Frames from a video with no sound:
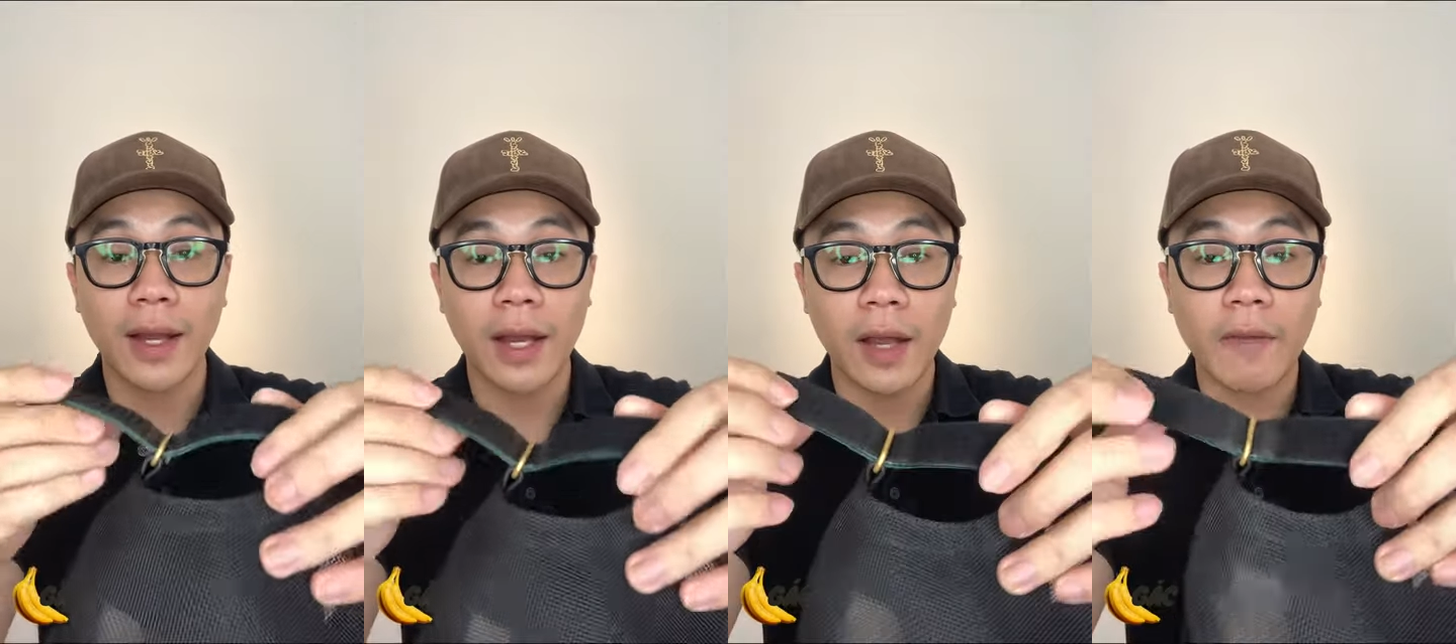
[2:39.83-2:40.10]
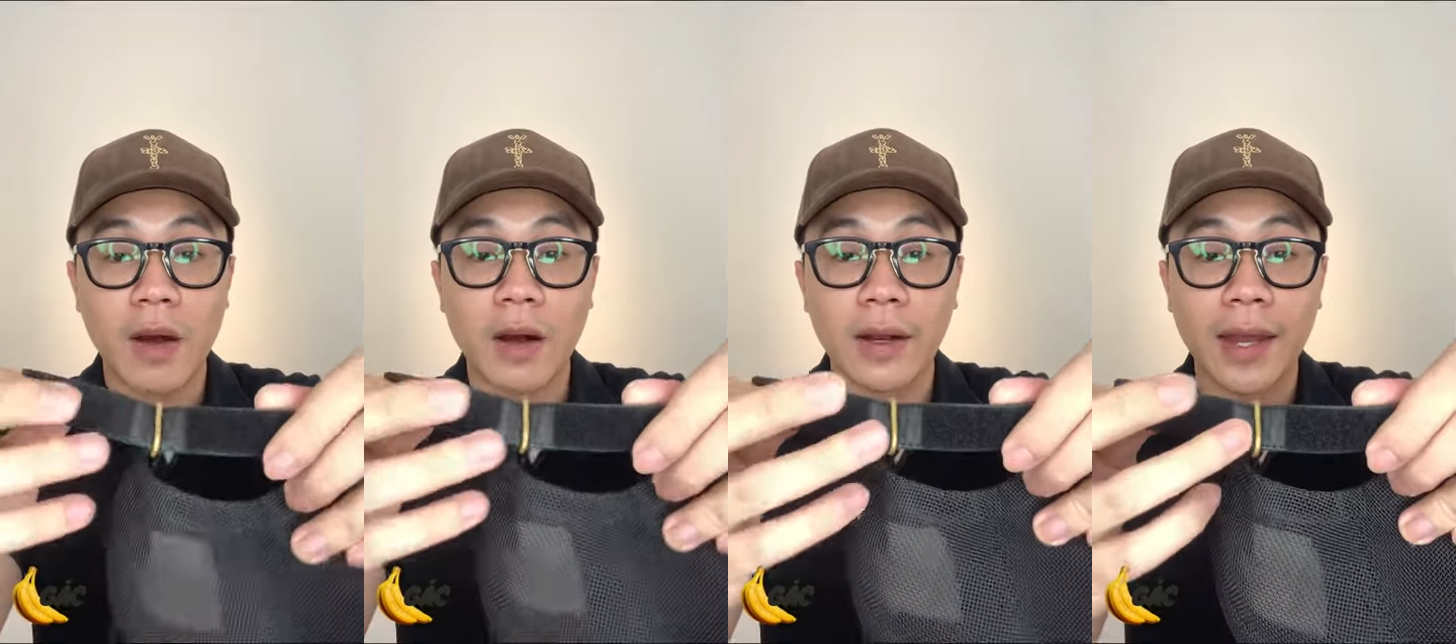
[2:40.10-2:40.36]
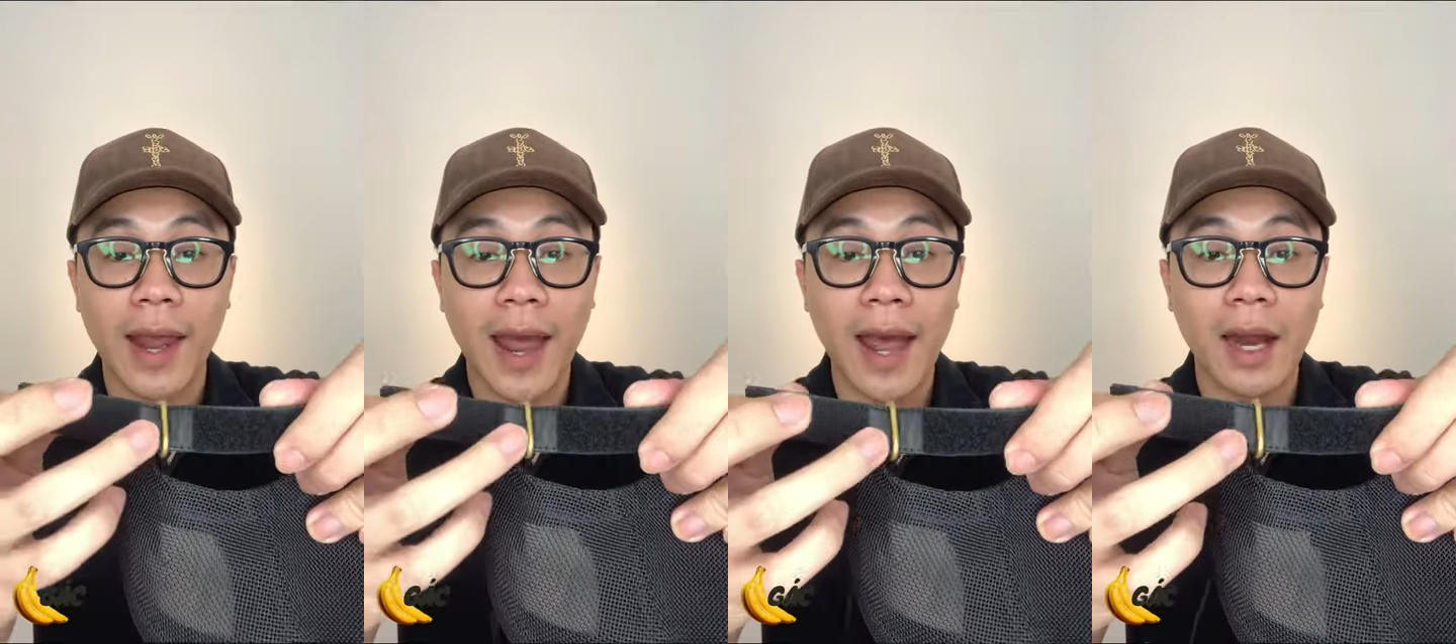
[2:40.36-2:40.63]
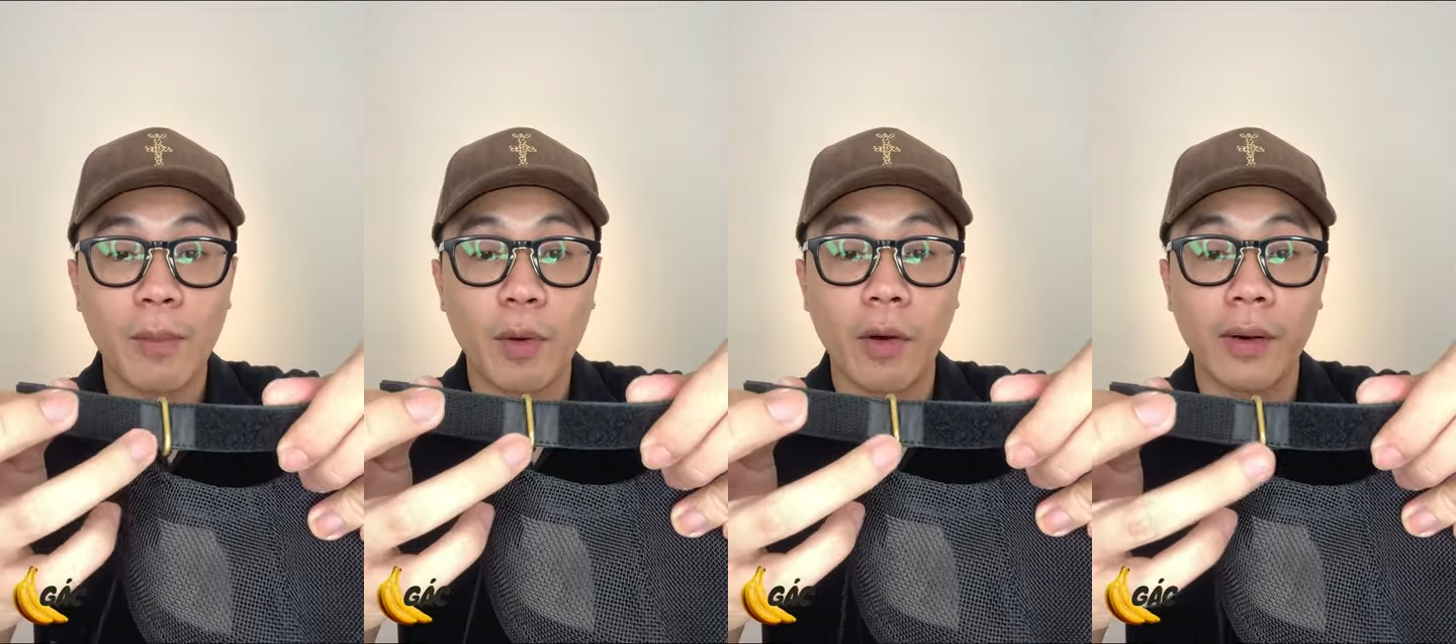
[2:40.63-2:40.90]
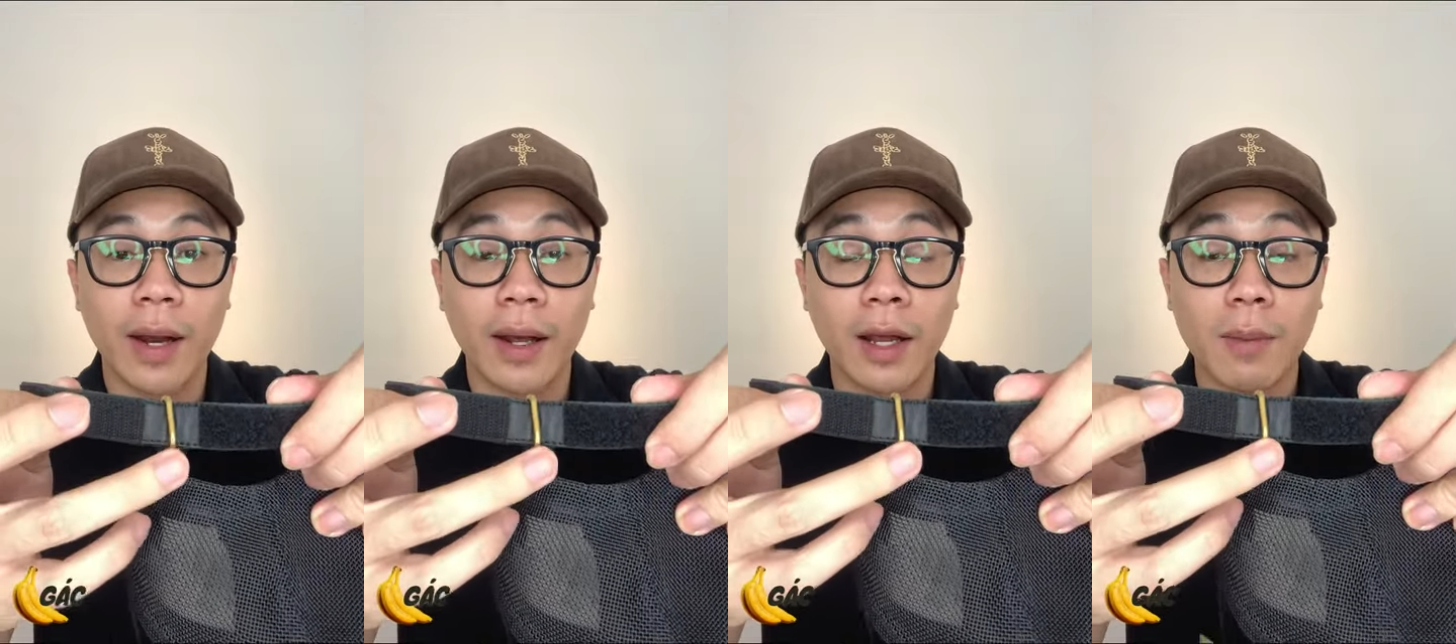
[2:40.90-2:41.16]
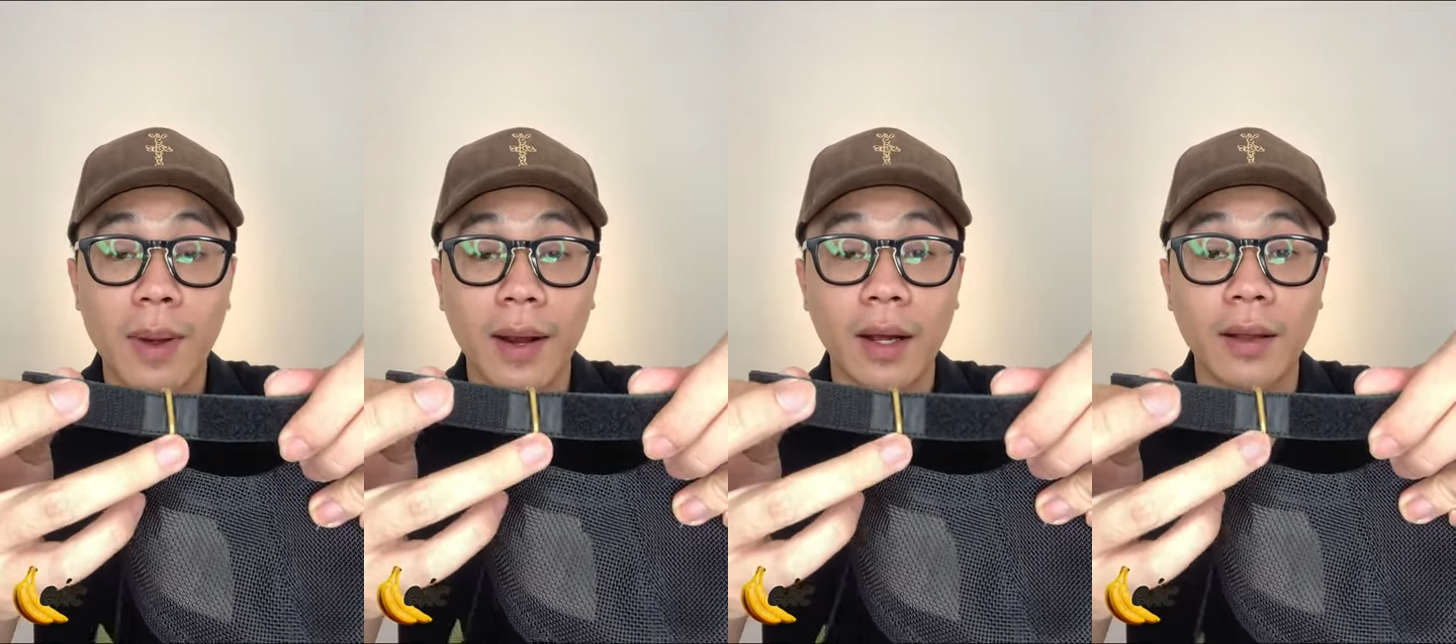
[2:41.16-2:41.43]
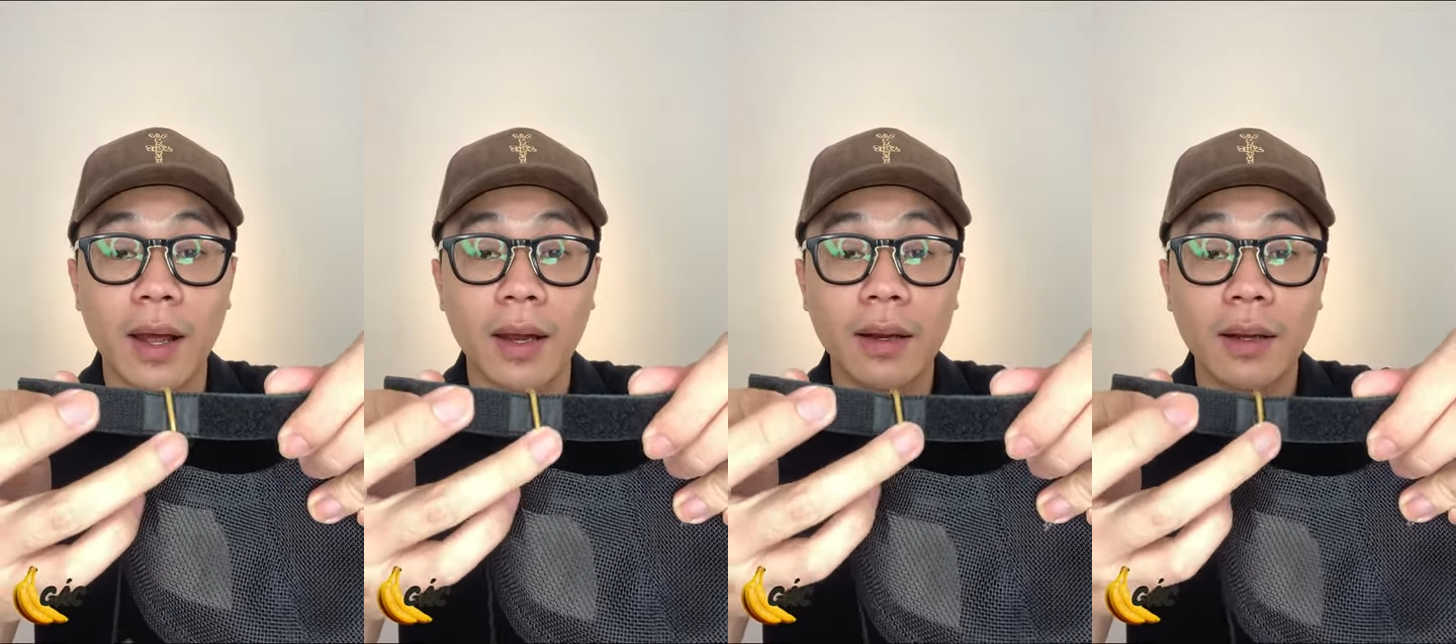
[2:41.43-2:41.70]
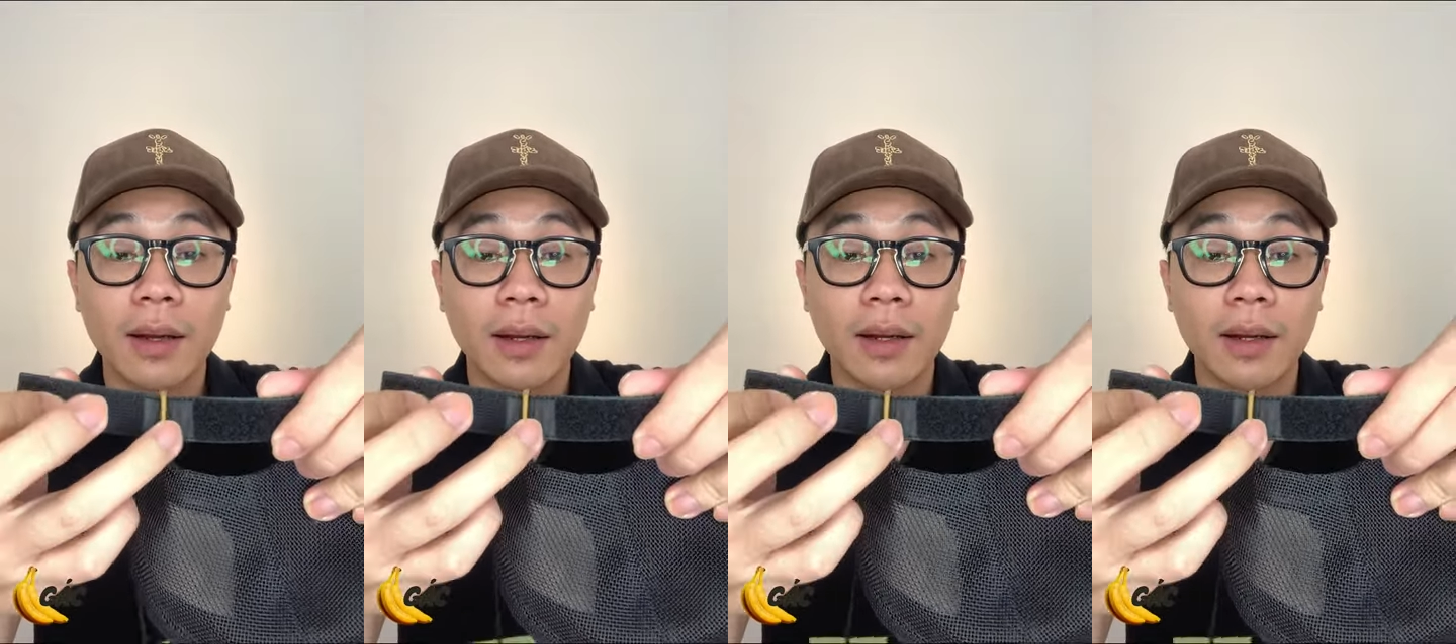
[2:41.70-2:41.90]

Tại cái phần da là mọi người nào các bạn có thể